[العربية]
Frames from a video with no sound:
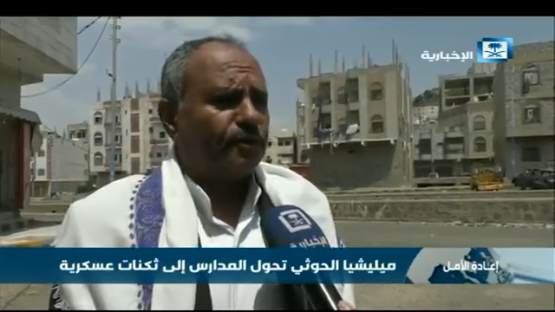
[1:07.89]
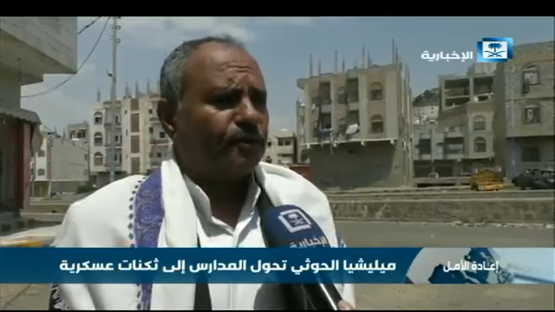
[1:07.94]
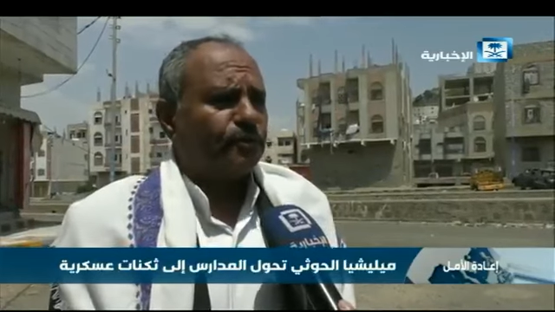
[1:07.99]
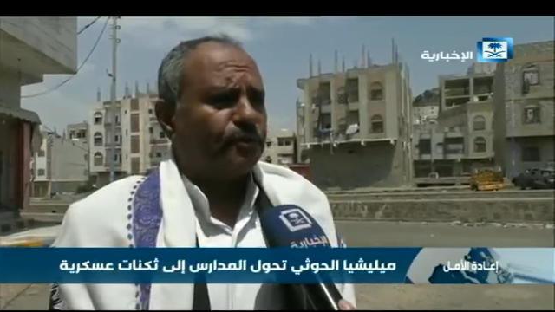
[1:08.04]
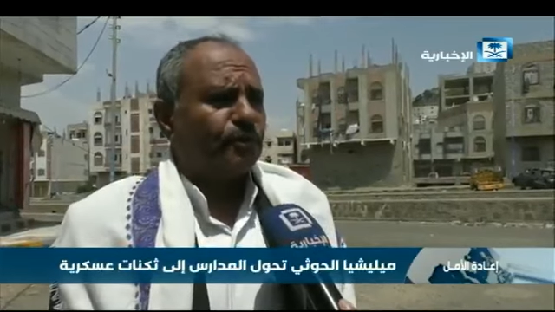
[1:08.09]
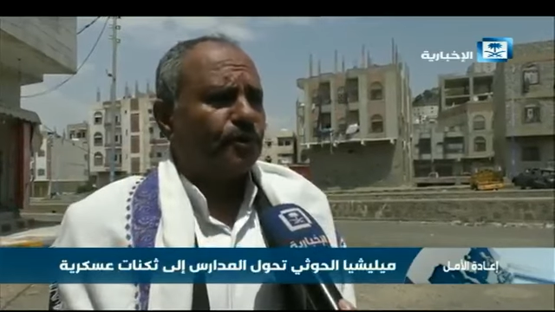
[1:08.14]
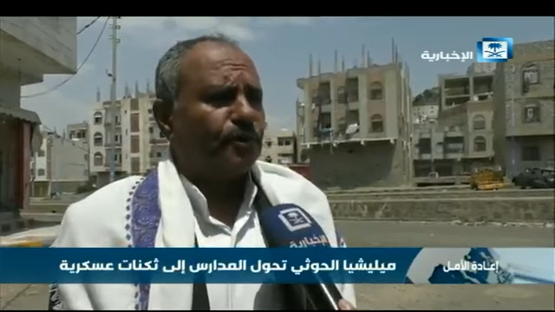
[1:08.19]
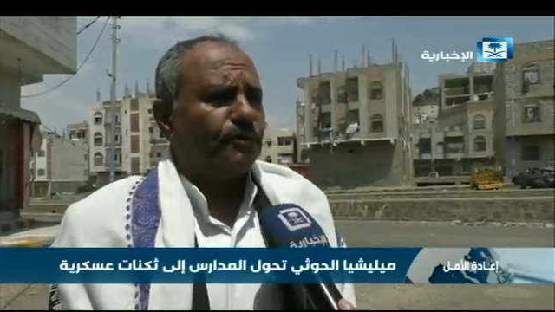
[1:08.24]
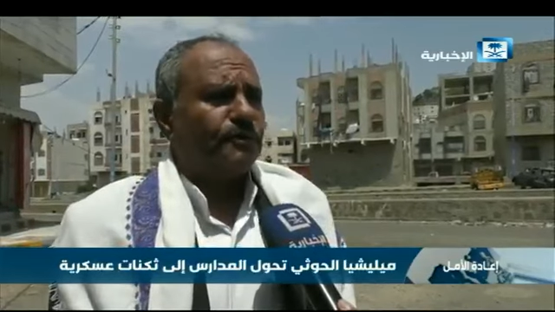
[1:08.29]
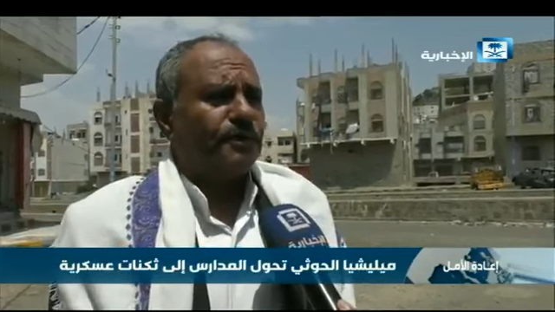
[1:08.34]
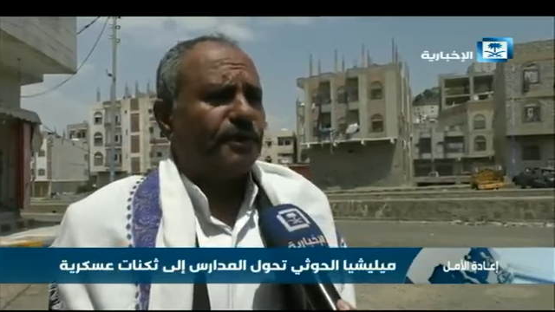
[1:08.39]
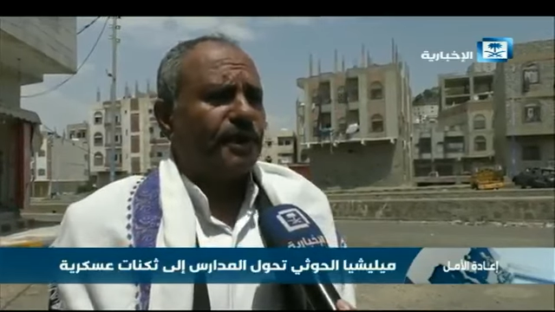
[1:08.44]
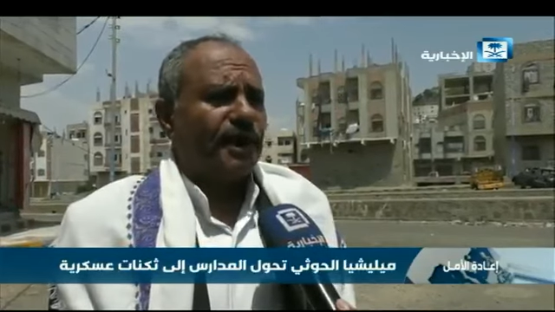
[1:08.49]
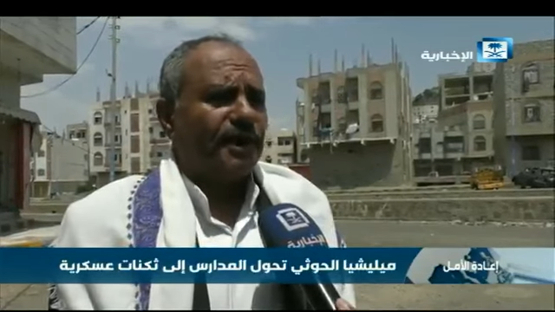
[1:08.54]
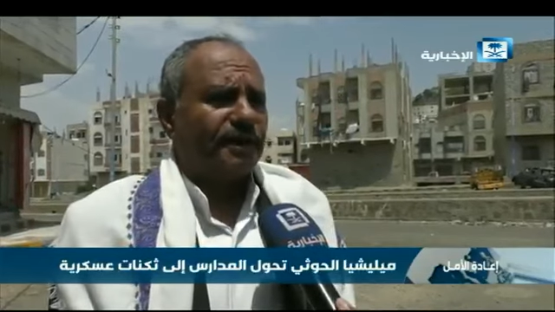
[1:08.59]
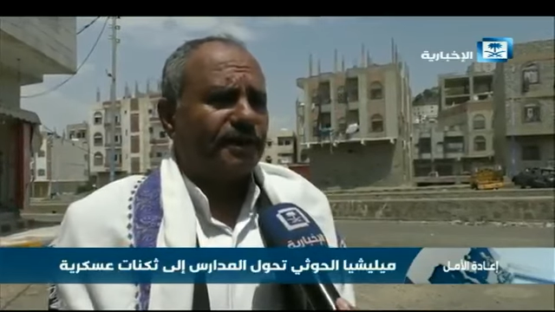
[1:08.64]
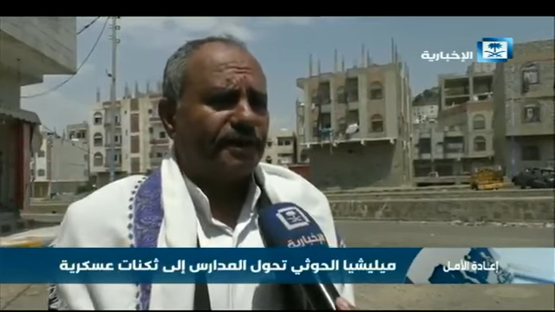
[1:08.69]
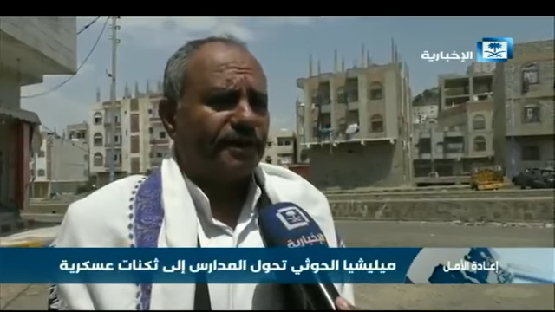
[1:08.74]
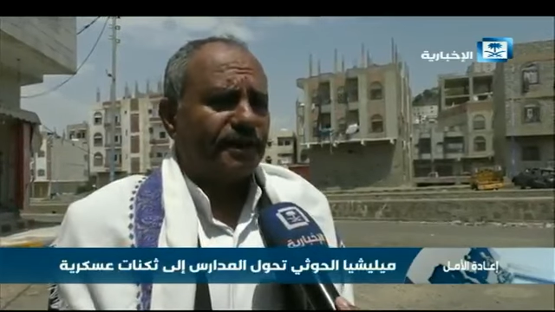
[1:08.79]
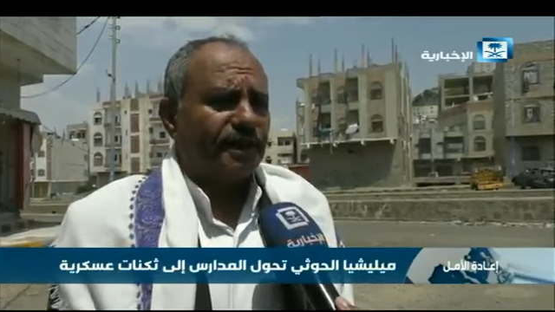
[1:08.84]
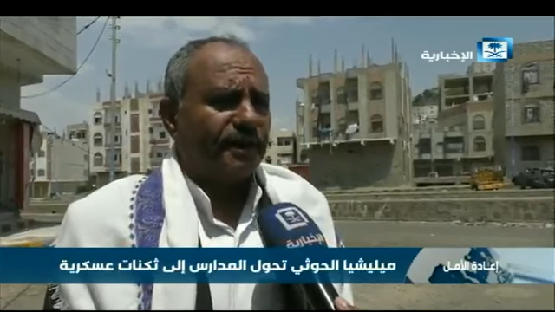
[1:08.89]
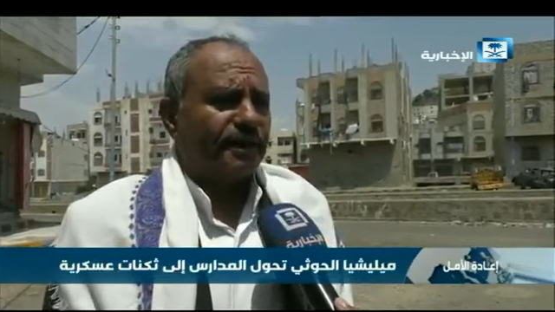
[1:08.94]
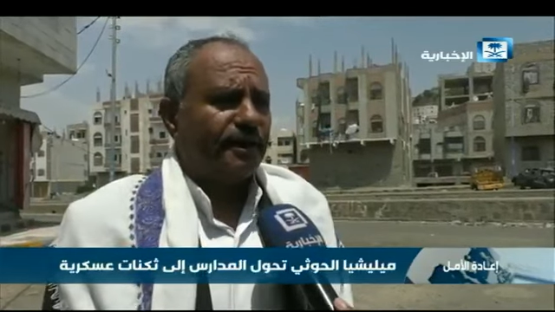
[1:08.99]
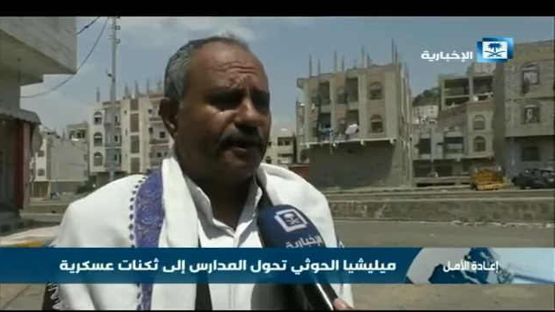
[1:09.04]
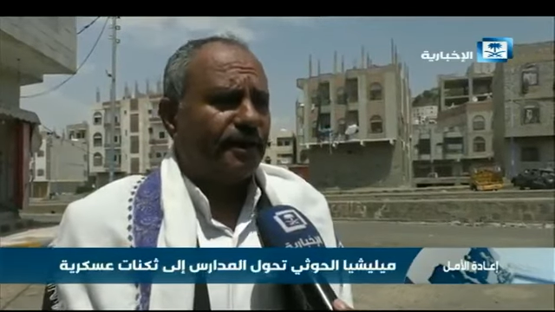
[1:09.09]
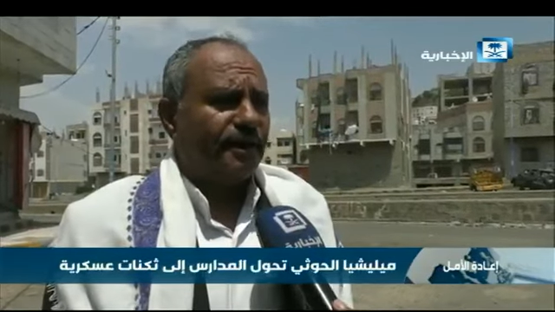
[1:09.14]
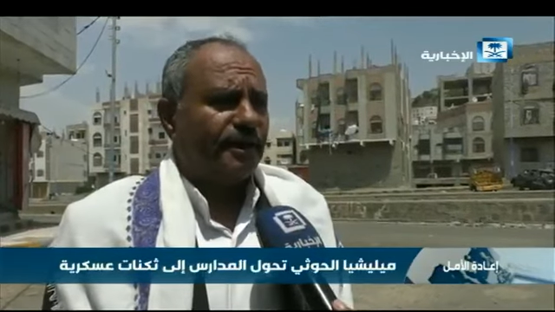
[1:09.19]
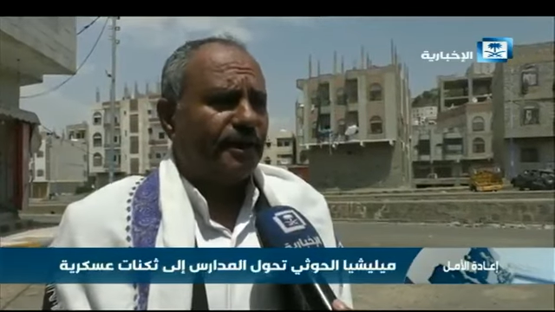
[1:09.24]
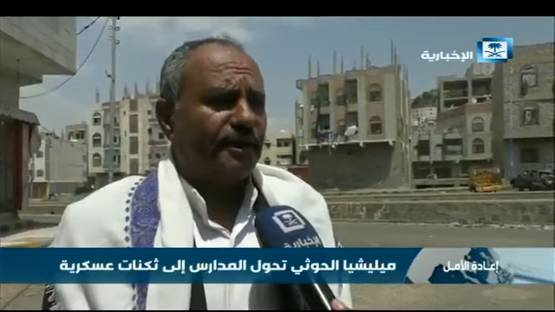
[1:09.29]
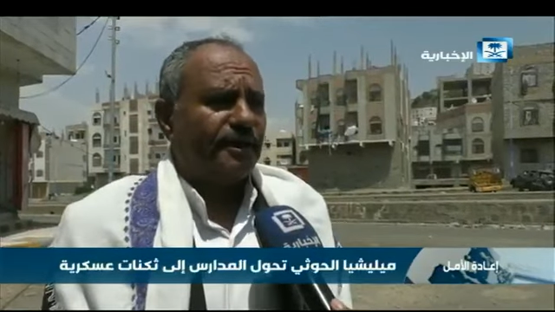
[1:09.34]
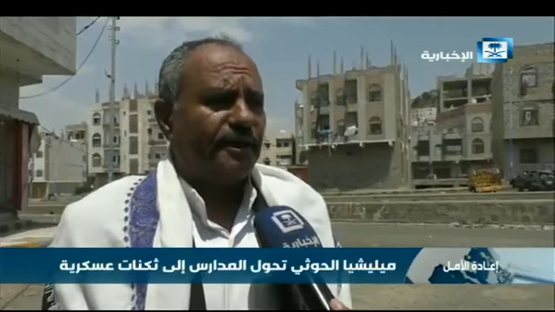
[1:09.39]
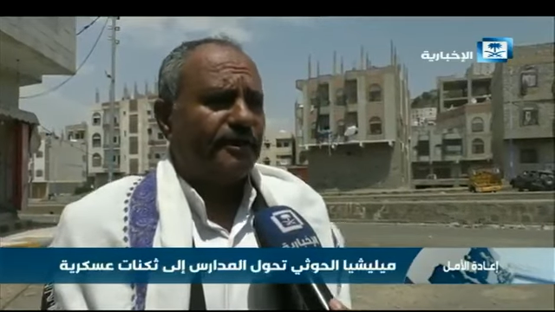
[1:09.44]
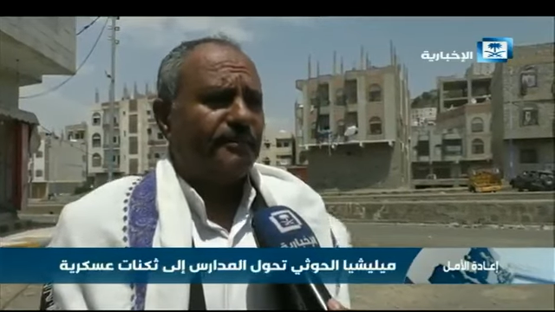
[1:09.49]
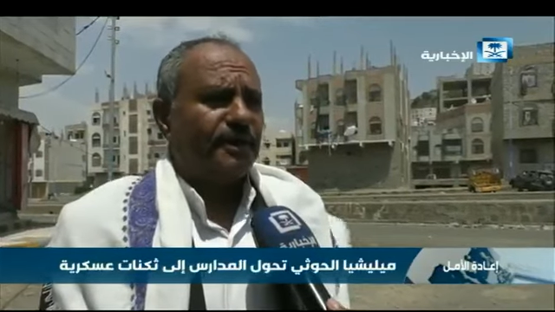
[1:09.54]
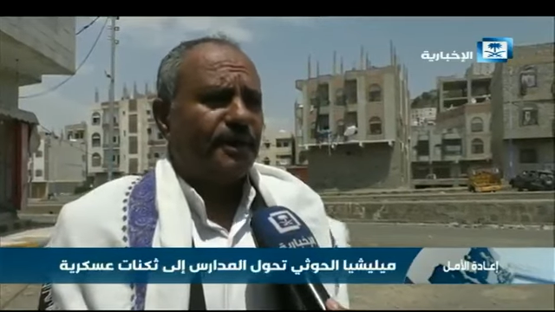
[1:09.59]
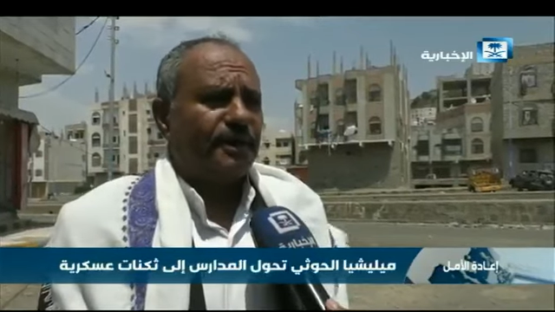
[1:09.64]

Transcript: الكتب إعادة تأهيل